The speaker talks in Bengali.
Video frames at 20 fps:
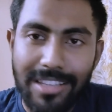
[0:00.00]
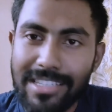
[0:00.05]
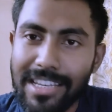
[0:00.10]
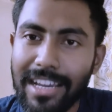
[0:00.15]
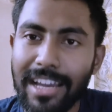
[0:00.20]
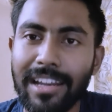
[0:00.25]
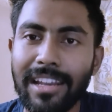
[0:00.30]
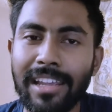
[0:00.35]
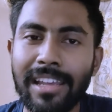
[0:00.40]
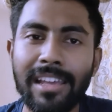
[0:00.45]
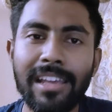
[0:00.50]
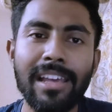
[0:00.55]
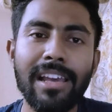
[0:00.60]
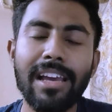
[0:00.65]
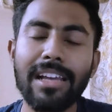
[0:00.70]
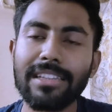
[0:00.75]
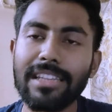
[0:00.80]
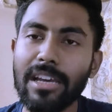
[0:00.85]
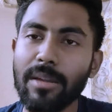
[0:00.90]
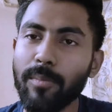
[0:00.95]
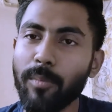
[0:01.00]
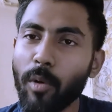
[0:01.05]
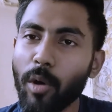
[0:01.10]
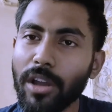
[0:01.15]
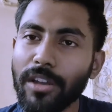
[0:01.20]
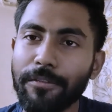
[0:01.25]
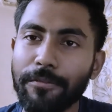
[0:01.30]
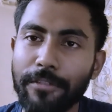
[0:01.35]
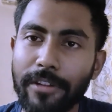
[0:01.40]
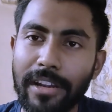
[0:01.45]
হয় যেখানে তার
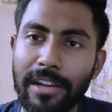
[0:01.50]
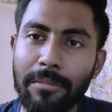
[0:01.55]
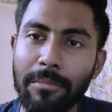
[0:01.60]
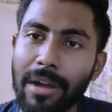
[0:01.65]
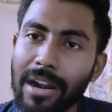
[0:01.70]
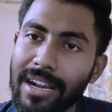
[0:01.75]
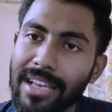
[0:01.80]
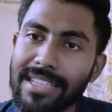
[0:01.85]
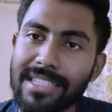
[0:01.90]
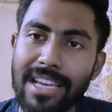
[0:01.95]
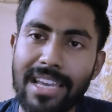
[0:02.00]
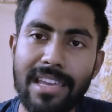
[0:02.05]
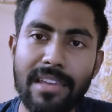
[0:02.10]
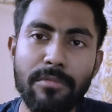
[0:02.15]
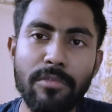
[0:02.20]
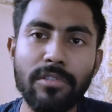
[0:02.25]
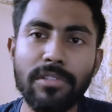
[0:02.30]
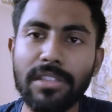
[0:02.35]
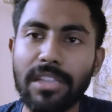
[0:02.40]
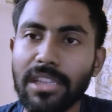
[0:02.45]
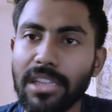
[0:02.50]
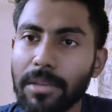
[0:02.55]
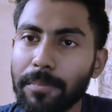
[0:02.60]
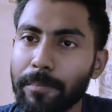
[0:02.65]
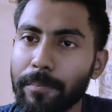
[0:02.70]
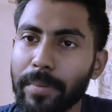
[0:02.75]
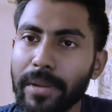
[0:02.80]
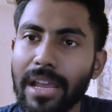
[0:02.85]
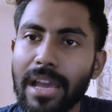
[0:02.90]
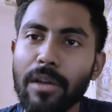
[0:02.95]
বয়ফ্রেন্ড মারা যায় এবং
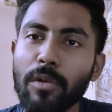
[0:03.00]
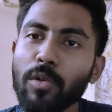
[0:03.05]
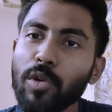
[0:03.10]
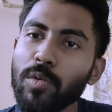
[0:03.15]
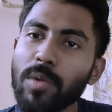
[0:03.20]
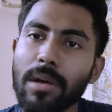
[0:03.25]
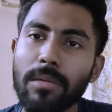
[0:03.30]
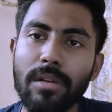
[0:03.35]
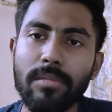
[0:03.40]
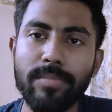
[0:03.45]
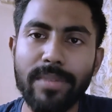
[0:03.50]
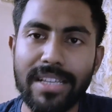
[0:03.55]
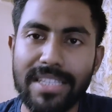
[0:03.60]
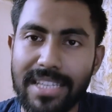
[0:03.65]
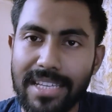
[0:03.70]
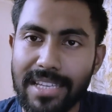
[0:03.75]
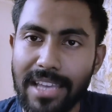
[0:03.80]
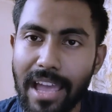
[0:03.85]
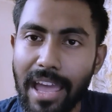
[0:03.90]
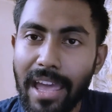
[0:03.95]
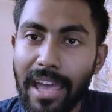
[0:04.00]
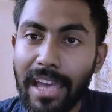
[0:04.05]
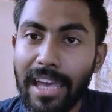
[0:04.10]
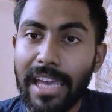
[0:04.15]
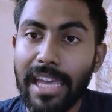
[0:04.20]
দিতিপ্রিয়া কোনোভাবে বেঁচে যায়